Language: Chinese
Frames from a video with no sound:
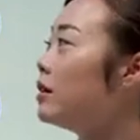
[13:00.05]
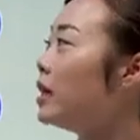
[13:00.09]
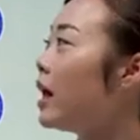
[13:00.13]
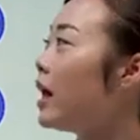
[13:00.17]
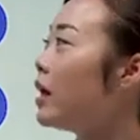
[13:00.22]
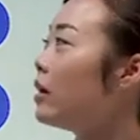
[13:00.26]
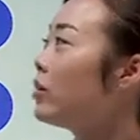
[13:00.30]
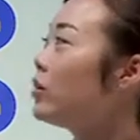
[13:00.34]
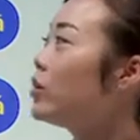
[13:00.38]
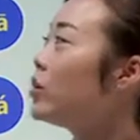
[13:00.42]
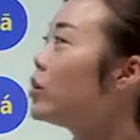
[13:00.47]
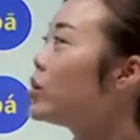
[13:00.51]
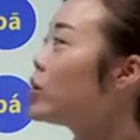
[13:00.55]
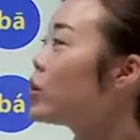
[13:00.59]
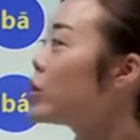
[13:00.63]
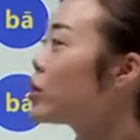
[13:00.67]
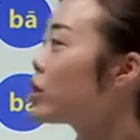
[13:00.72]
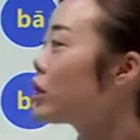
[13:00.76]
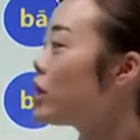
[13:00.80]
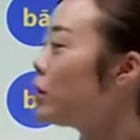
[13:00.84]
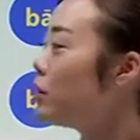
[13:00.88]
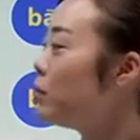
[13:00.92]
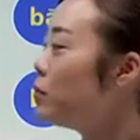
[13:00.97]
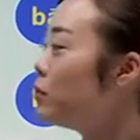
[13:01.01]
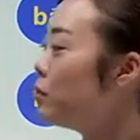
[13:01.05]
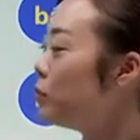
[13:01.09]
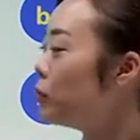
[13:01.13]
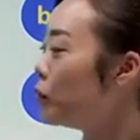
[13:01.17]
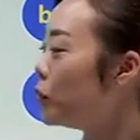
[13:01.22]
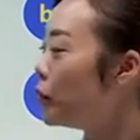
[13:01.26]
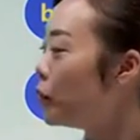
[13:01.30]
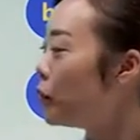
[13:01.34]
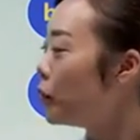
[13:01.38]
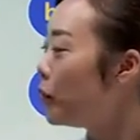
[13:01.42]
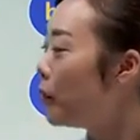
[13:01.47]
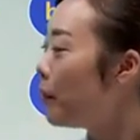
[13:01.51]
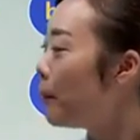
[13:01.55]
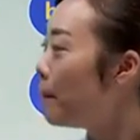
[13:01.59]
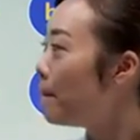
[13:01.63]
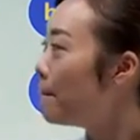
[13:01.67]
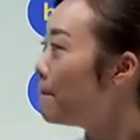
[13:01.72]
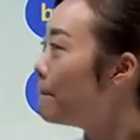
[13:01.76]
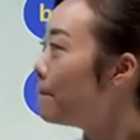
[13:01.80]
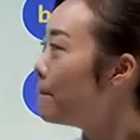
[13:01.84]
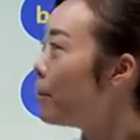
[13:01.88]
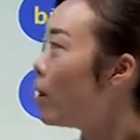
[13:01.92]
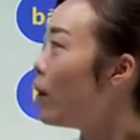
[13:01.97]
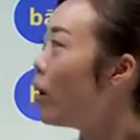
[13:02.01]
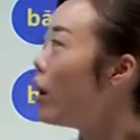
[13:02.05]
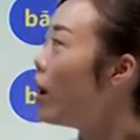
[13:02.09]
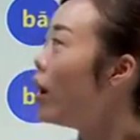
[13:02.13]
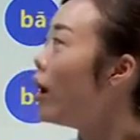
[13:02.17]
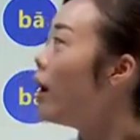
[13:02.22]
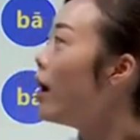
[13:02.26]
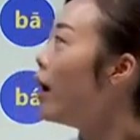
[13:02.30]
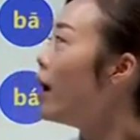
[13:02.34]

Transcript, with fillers: 当声母 b